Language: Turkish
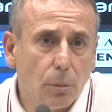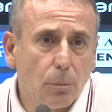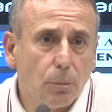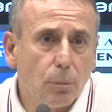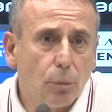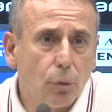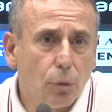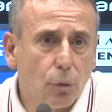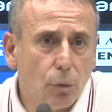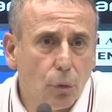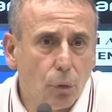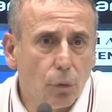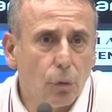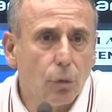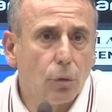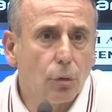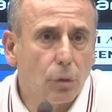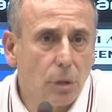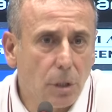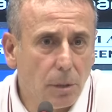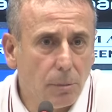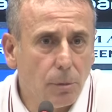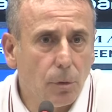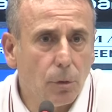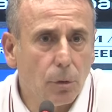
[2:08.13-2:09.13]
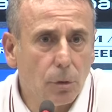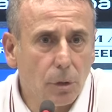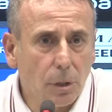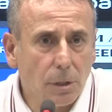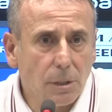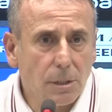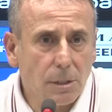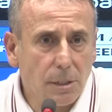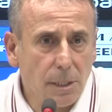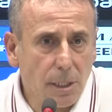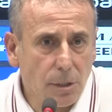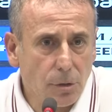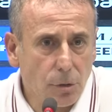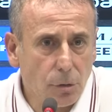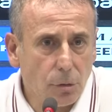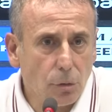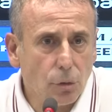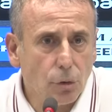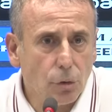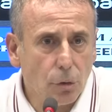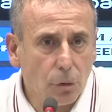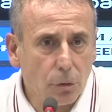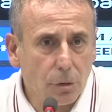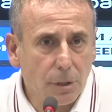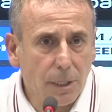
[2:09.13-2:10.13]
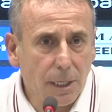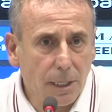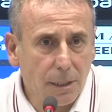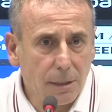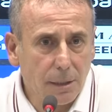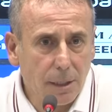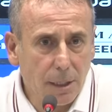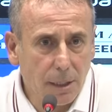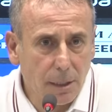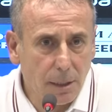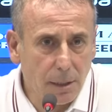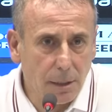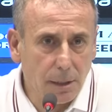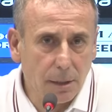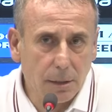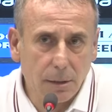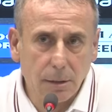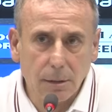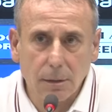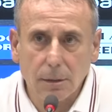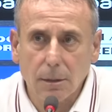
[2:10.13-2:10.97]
Bu oyun tabi organizasyonu çok tekrarla